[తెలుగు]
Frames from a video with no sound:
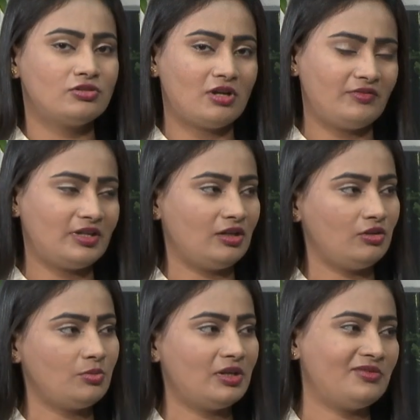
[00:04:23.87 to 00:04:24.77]
సో అవి
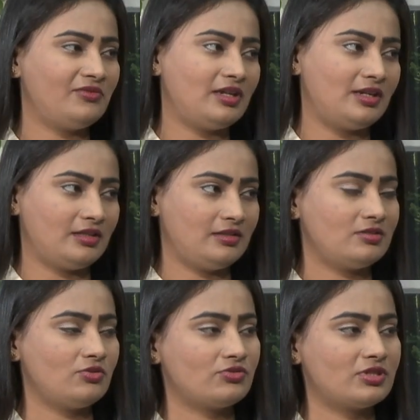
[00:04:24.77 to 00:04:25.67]
రెండు మనం వేరే
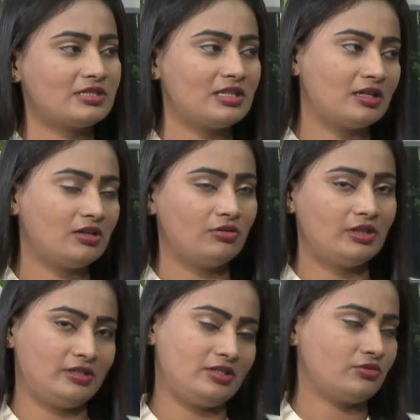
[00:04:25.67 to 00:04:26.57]
అదర్ సోర్సెస్ లాగా
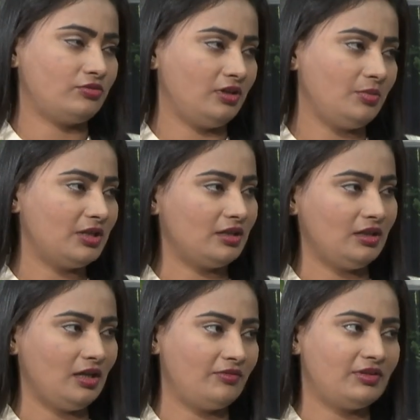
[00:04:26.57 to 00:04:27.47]
కూడా తీసుకుంటే
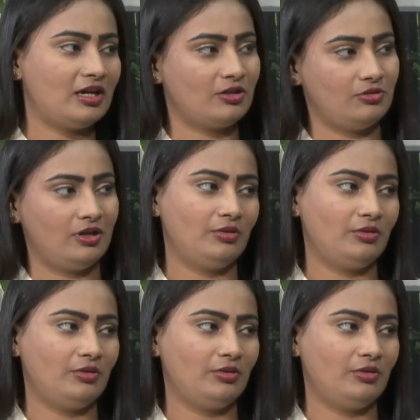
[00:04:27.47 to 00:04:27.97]
మనకి అవి రాకుండా